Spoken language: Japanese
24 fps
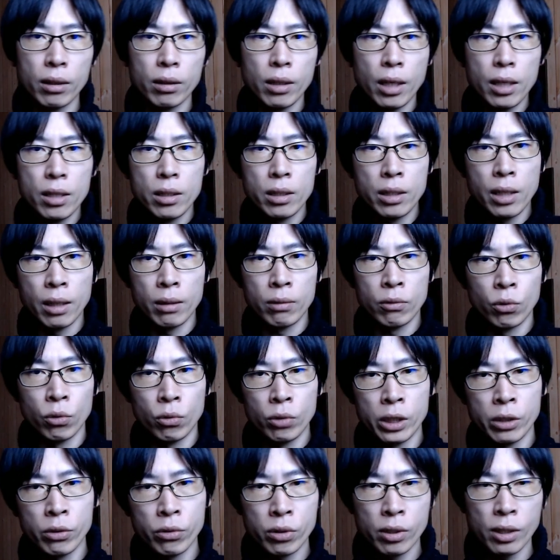対意見を
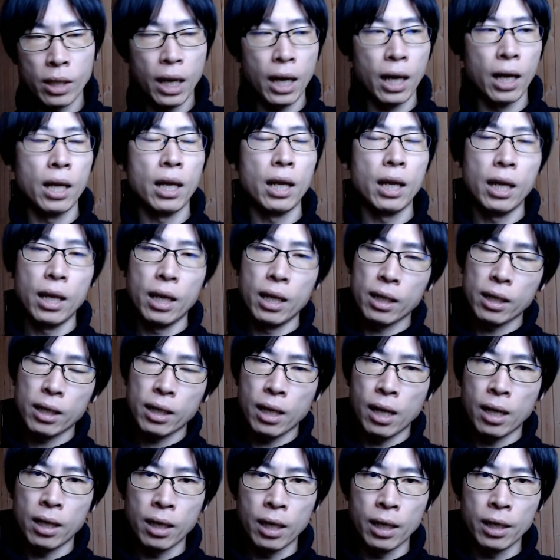いくつか
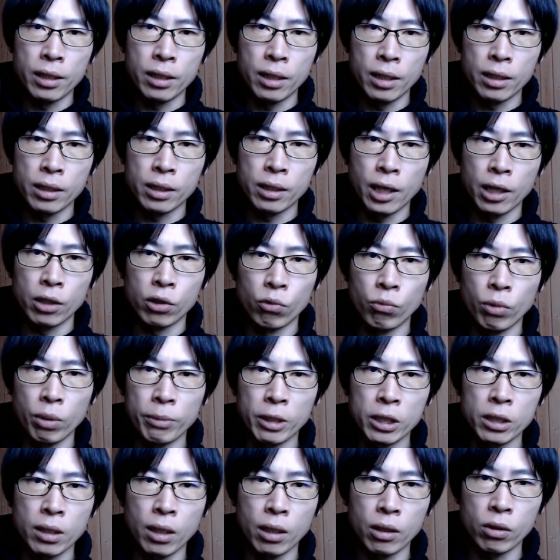考えていきたいと思い
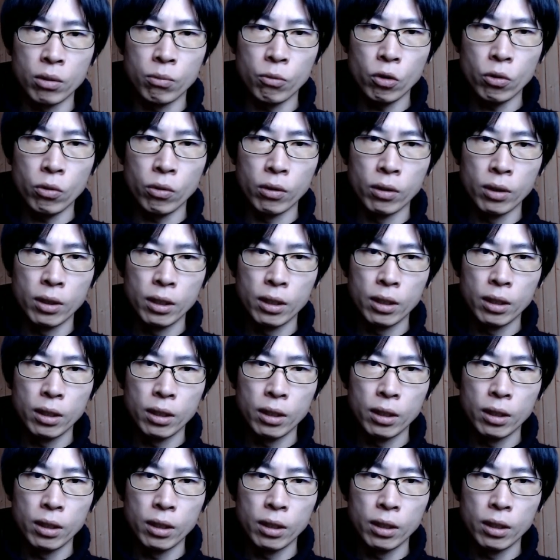ますけれども、